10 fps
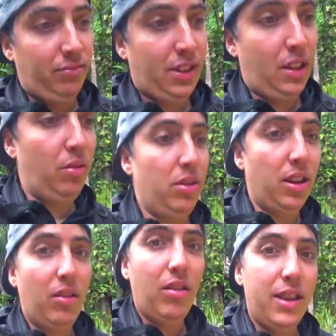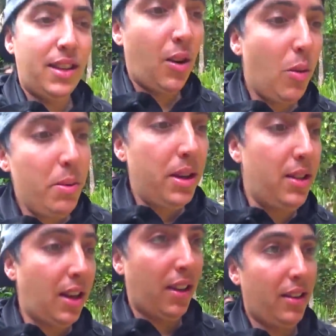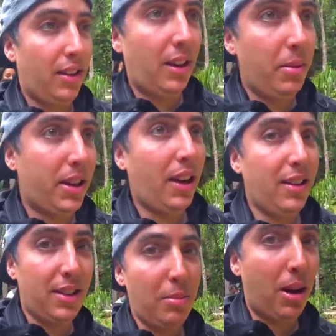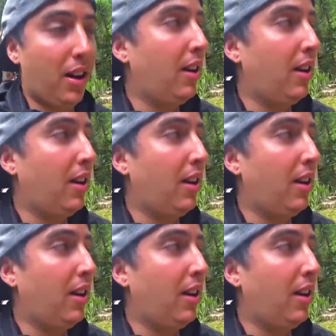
se lucieron con esa comidita y en la mitad de la selva.